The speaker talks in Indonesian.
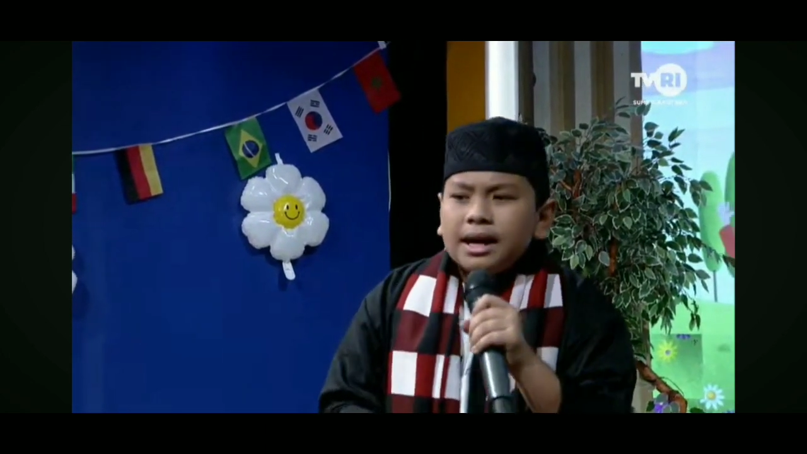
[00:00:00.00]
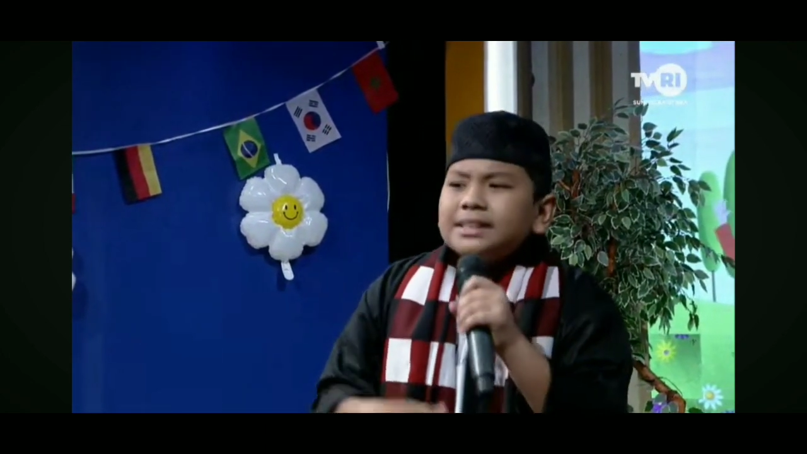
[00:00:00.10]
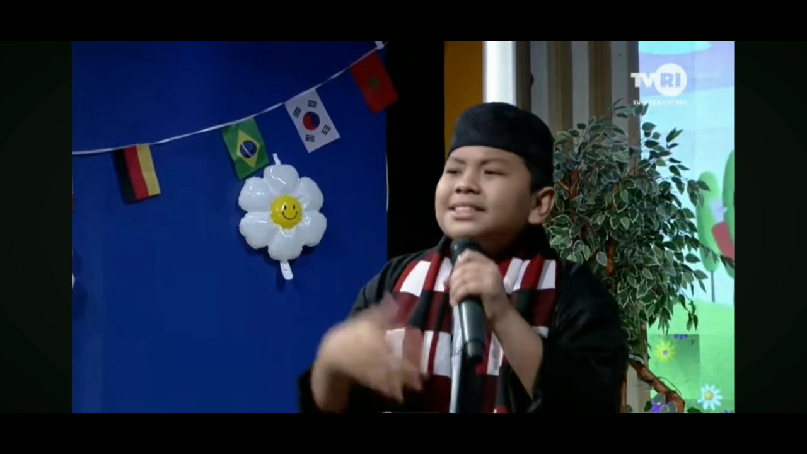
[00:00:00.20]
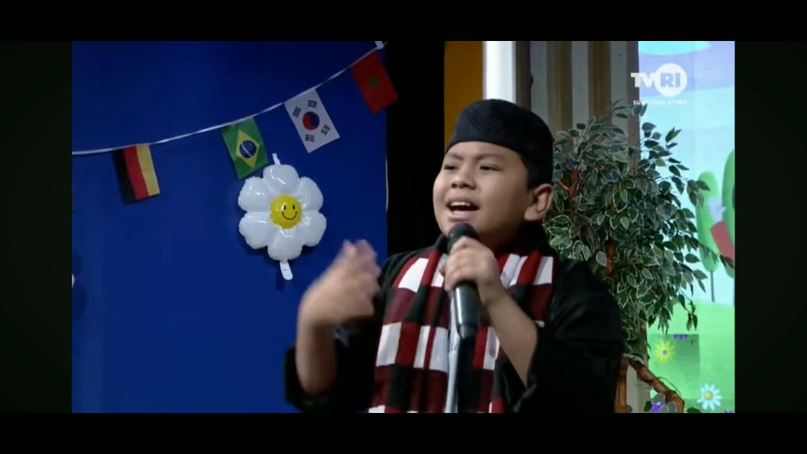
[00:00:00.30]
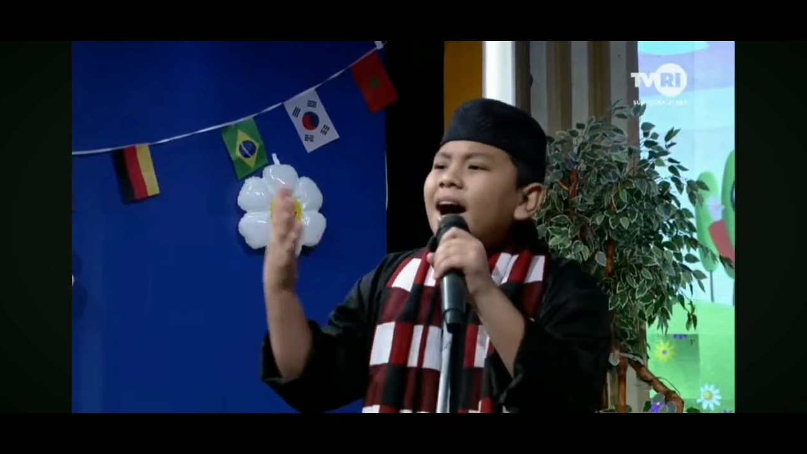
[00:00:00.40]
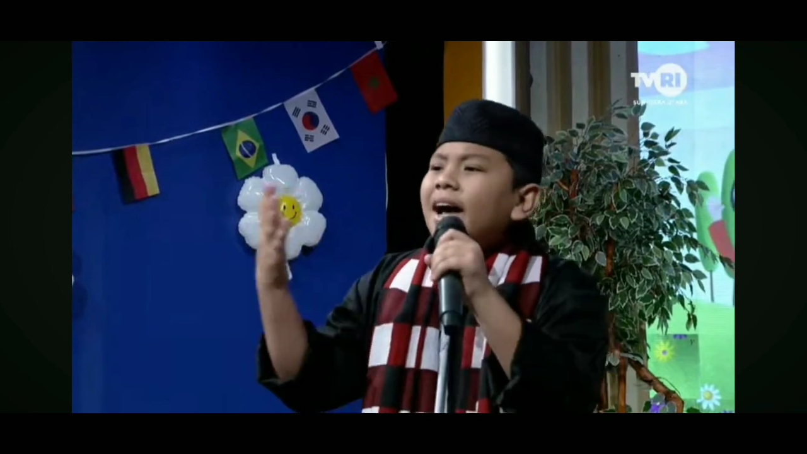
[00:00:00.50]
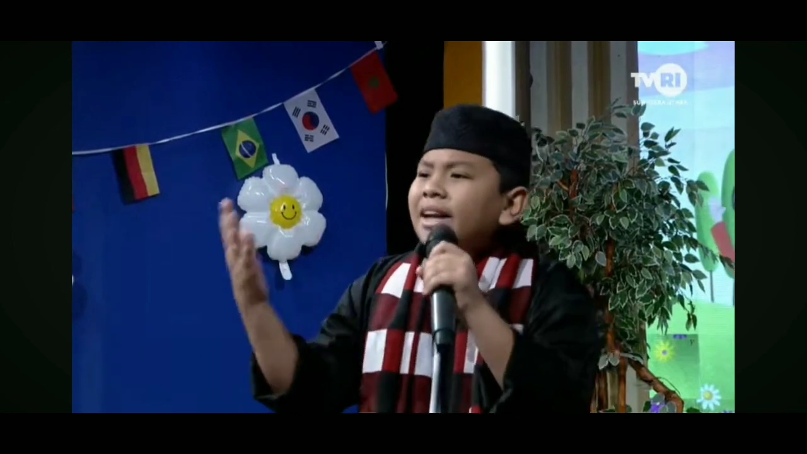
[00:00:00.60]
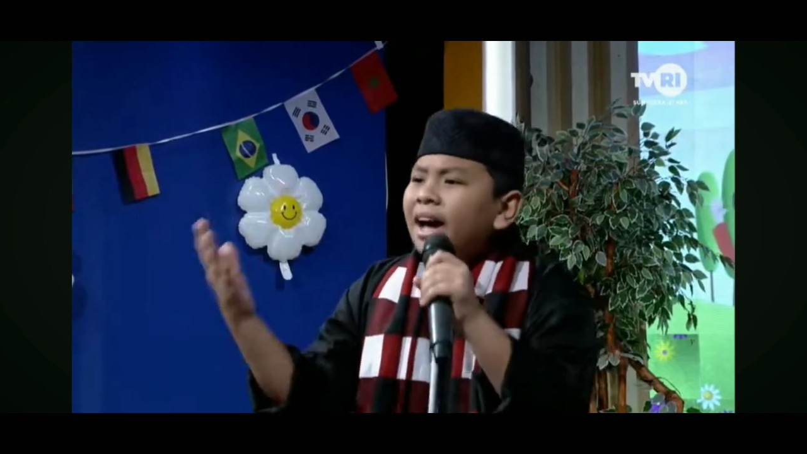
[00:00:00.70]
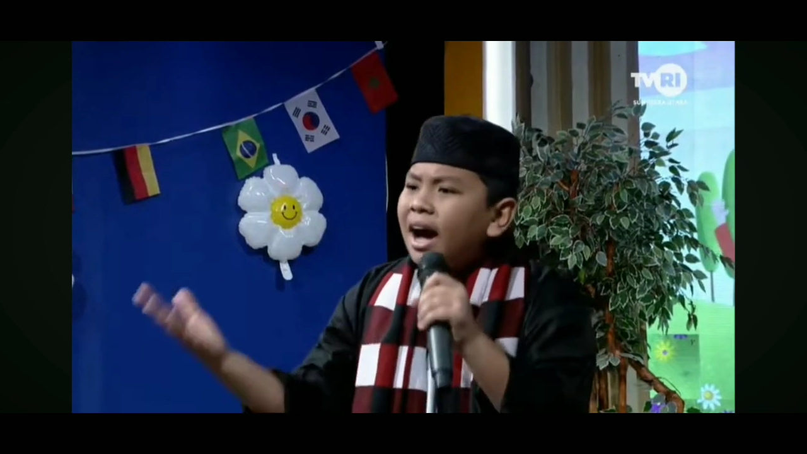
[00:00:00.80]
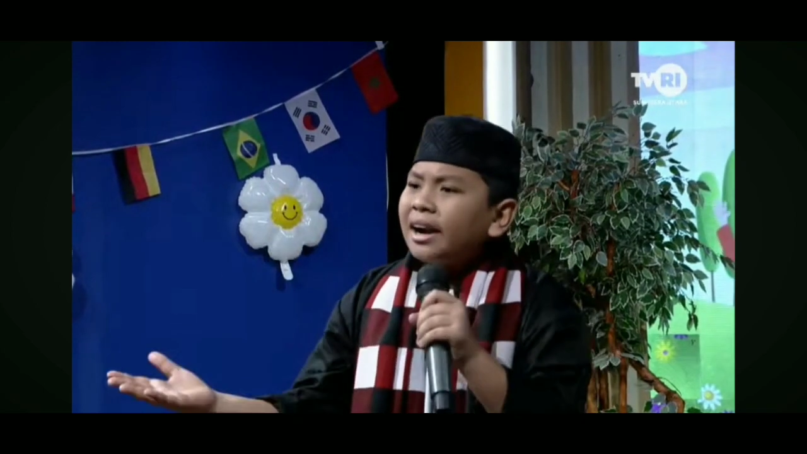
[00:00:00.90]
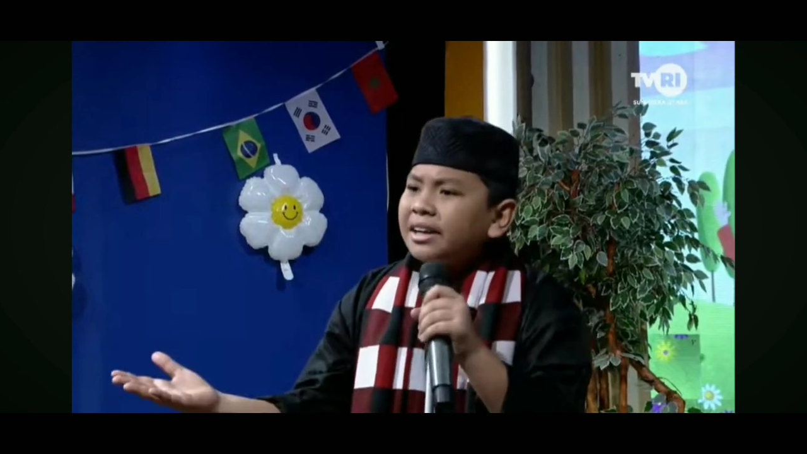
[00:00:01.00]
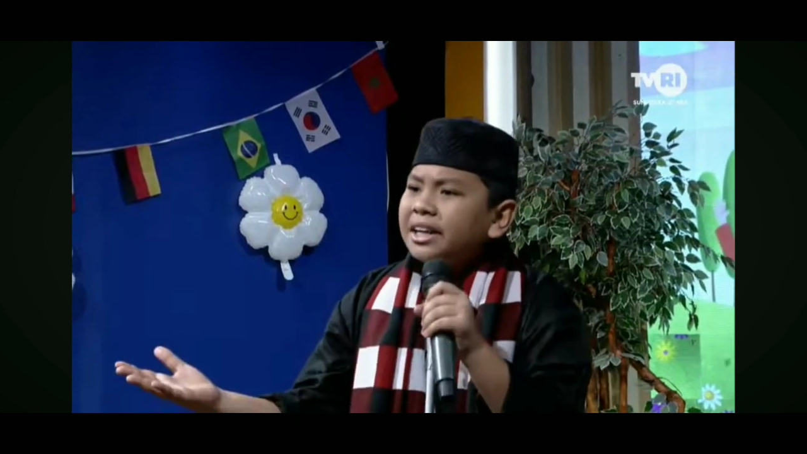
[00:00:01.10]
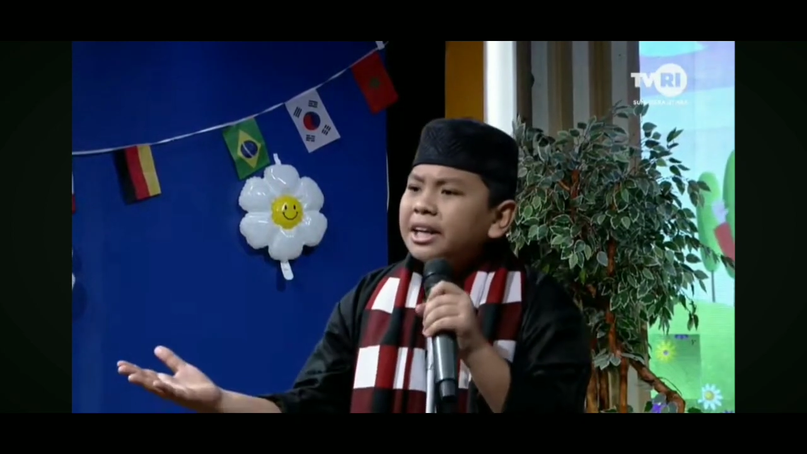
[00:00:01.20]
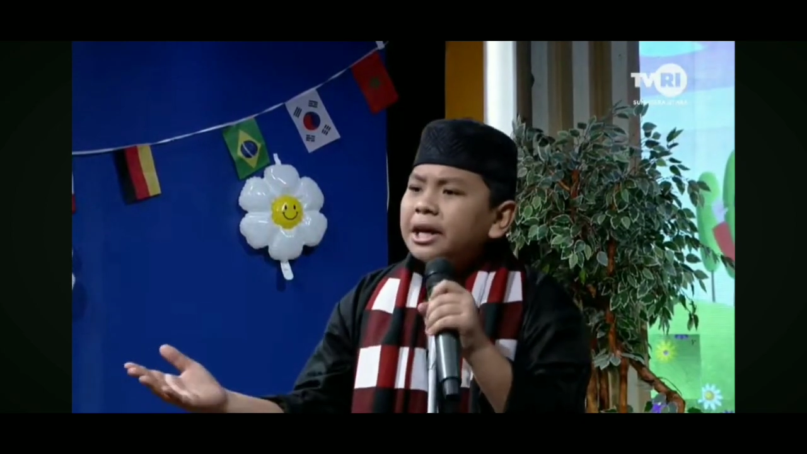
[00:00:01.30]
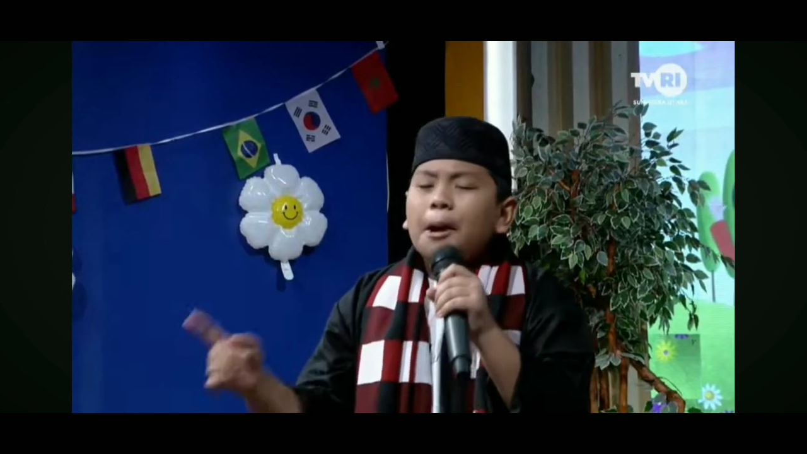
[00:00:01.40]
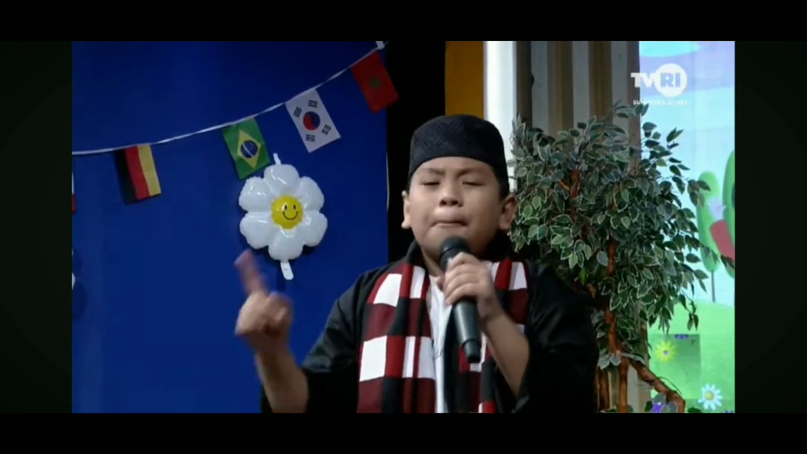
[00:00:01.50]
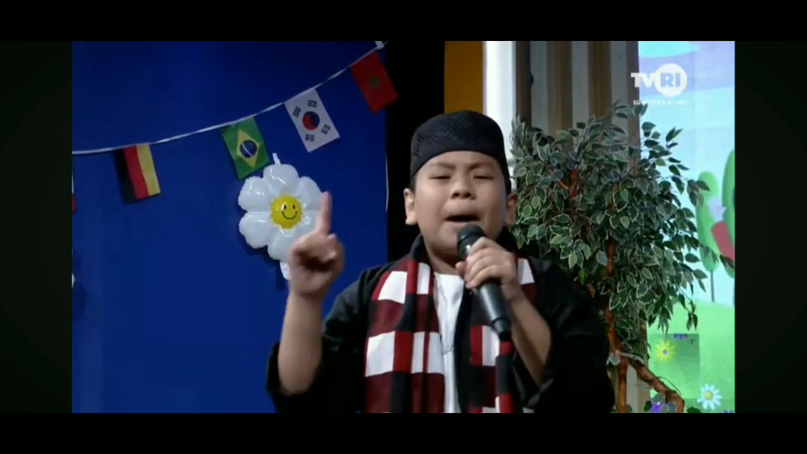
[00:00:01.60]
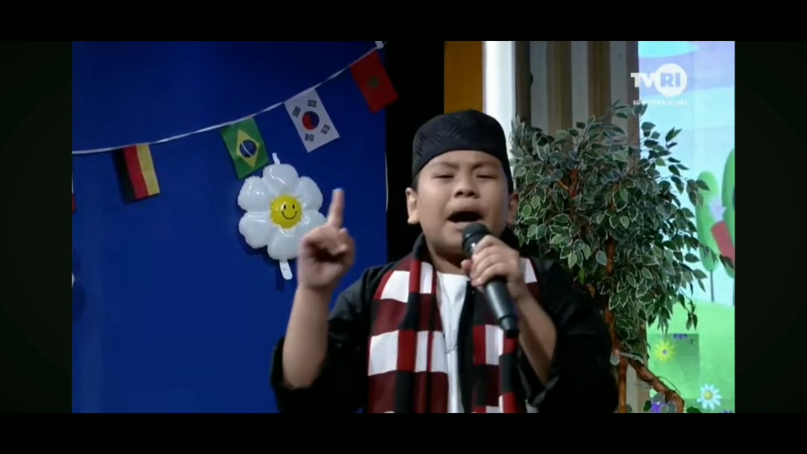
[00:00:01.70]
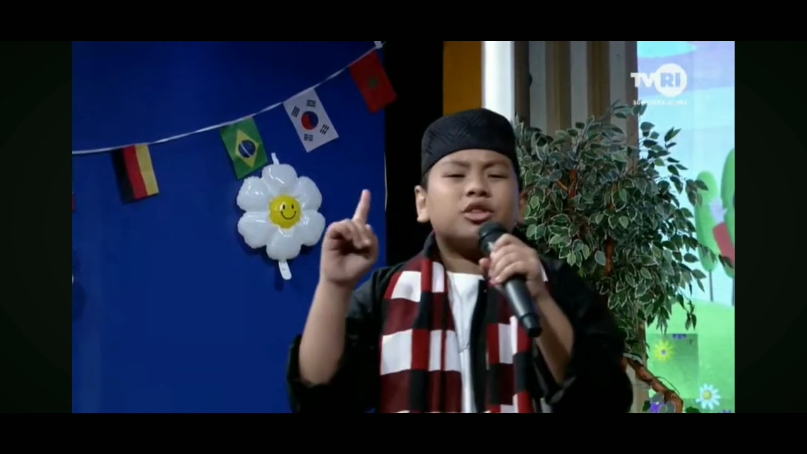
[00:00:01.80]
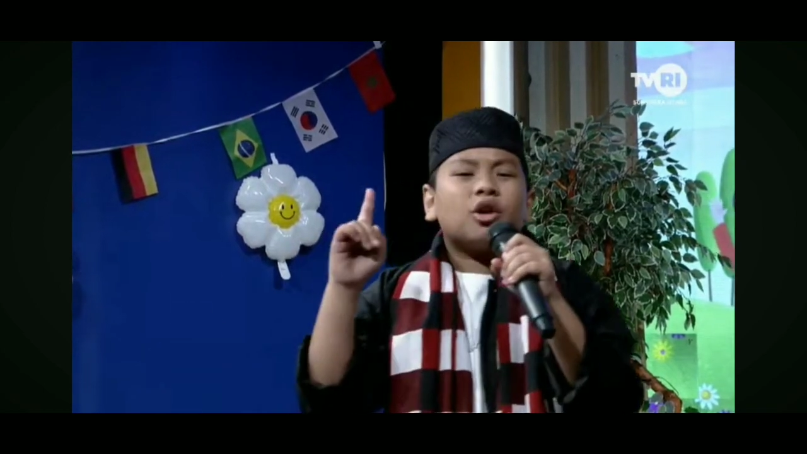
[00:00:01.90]
Sehari-hari
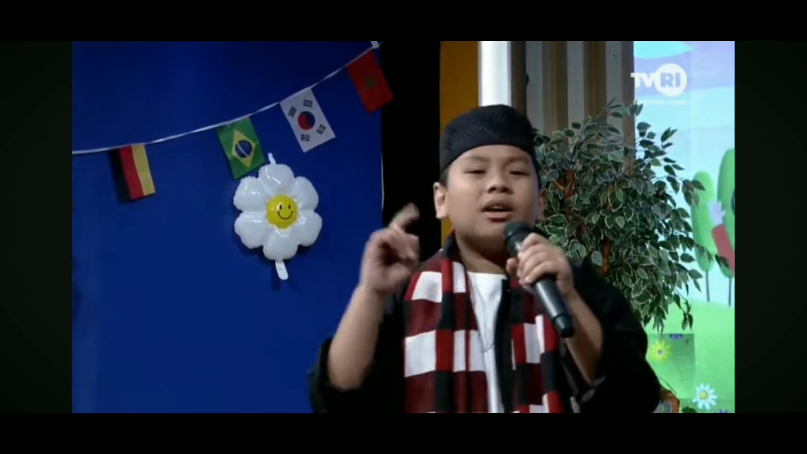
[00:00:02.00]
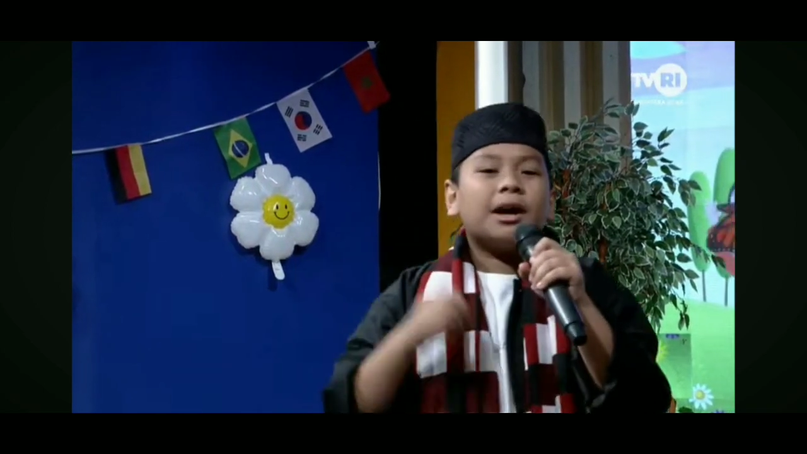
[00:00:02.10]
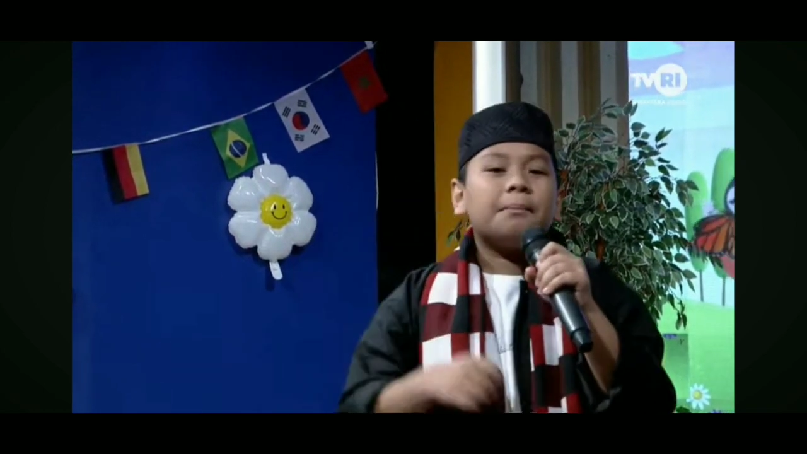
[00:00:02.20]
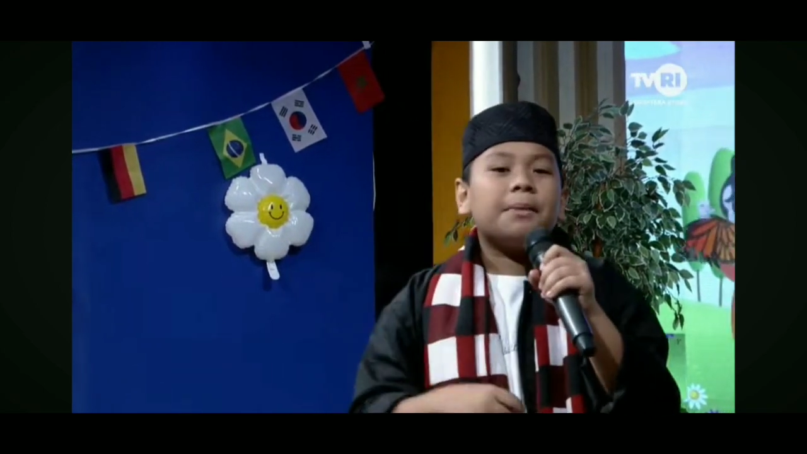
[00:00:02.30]
Pak Togar